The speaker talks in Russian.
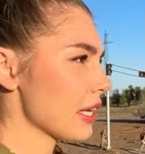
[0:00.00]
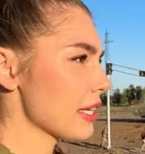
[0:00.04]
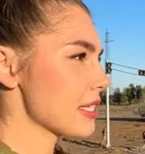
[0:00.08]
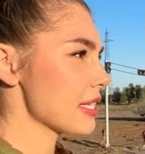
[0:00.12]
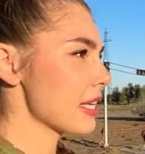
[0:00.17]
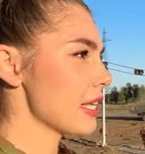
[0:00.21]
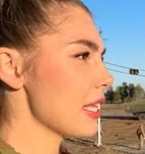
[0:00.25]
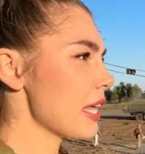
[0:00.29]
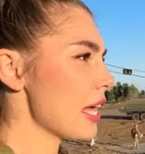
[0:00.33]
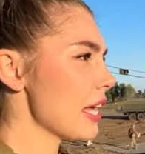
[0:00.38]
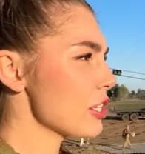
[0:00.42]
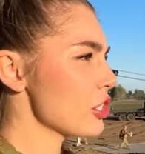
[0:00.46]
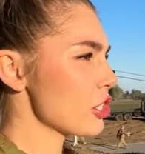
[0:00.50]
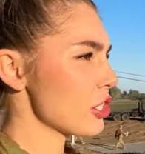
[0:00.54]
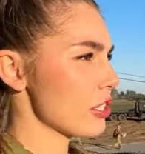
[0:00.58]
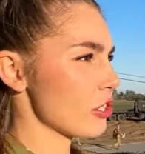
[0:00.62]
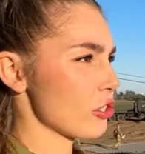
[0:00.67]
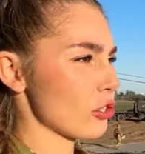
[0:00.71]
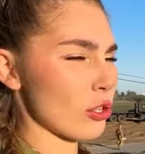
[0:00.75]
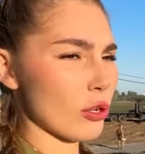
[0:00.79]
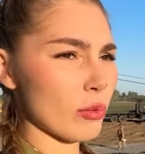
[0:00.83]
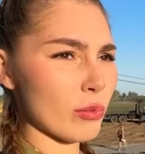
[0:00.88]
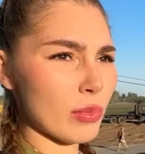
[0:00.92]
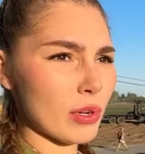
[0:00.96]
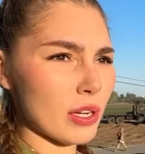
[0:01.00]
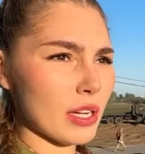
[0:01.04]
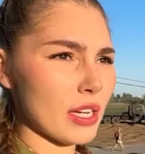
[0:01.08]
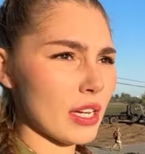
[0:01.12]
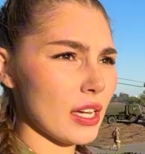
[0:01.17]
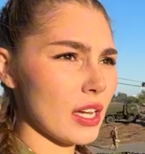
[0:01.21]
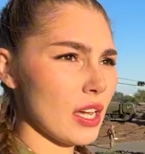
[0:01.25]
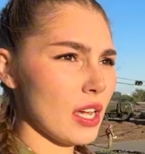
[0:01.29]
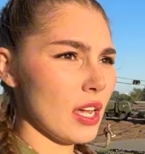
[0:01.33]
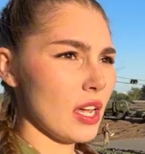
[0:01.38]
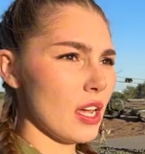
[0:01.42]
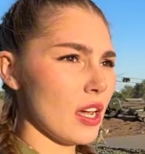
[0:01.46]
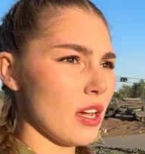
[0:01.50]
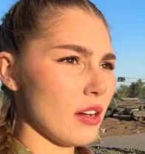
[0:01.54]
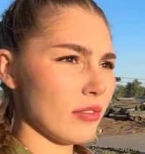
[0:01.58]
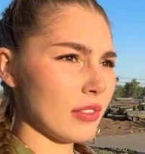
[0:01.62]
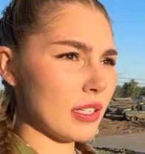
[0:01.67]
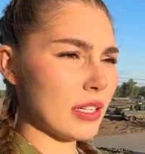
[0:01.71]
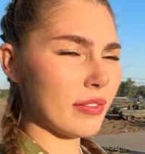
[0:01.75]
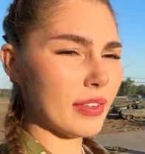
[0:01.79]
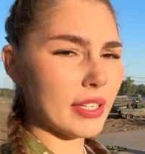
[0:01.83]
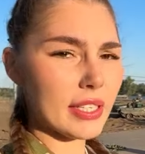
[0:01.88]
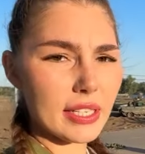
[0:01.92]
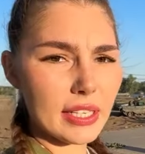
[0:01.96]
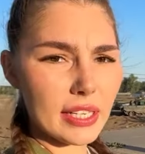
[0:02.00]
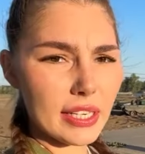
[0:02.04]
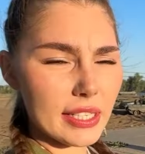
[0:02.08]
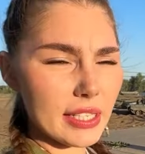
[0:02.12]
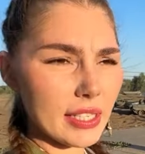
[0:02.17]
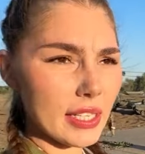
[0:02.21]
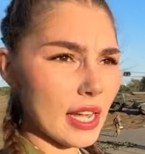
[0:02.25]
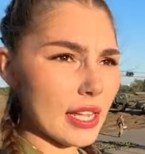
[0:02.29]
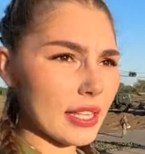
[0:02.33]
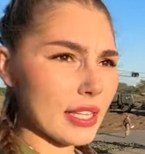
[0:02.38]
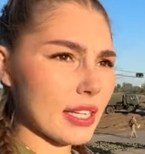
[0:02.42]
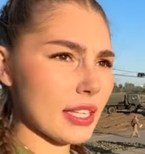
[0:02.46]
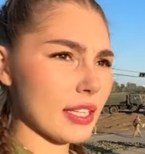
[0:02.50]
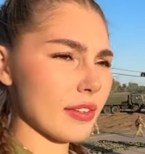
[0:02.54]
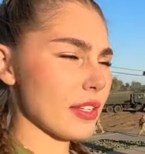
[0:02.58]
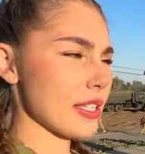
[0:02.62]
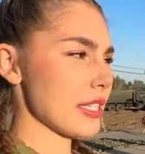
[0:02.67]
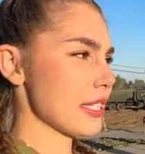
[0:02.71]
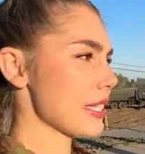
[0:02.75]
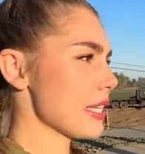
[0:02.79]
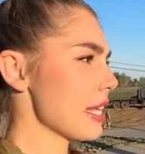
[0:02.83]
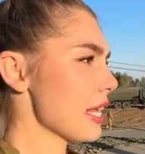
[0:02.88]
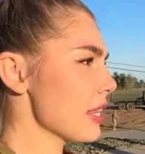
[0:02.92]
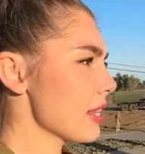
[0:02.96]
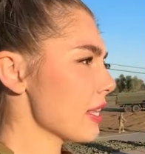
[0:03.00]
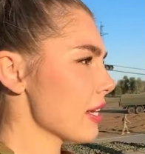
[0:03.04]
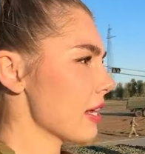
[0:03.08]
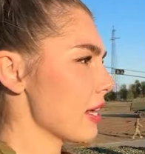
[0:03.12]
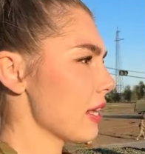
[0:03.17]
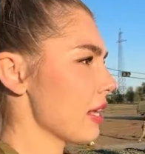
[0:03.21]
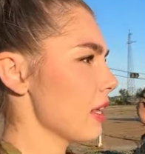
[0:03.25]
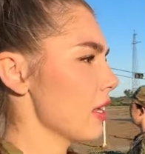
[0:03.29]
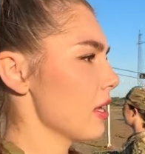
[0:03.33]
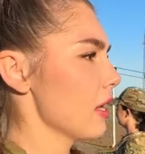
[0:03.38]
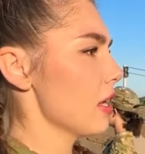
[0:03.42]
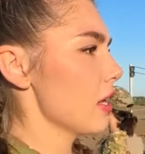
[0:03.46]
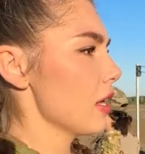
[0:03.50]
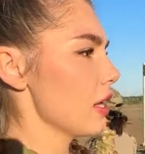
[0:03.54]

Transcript: задача, чтобы выявить координаты этого центра